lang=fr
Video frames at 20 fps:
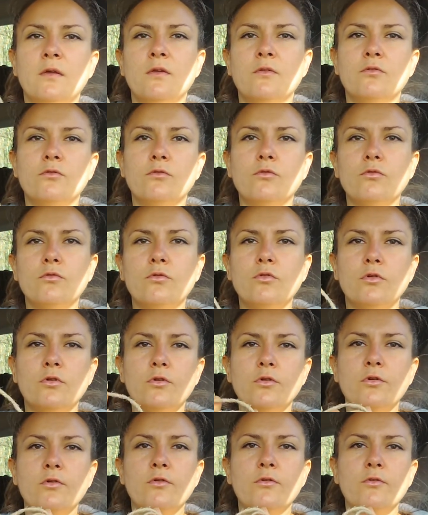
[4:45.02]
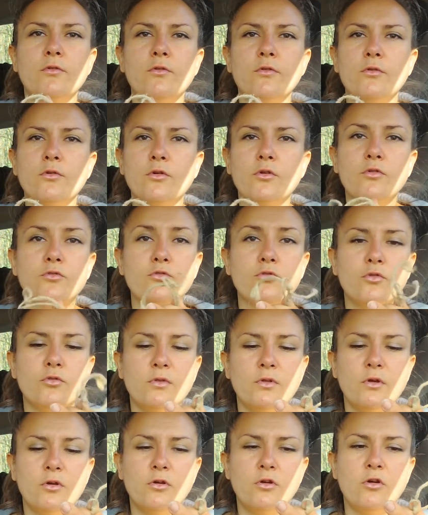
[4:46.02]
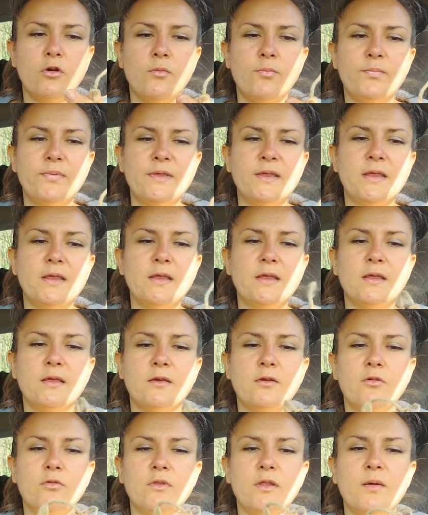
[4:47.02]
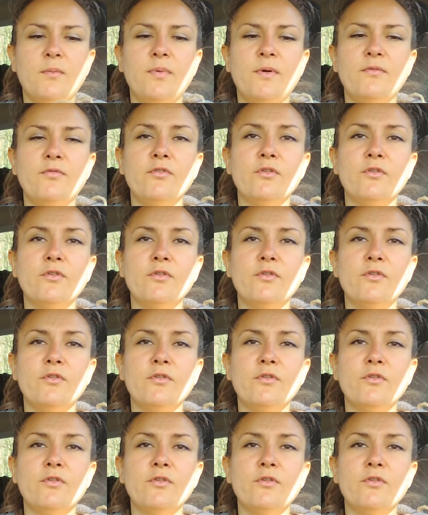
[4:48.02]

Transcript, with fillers: Donc, euh, quand on est en camping et qu'on n'a pas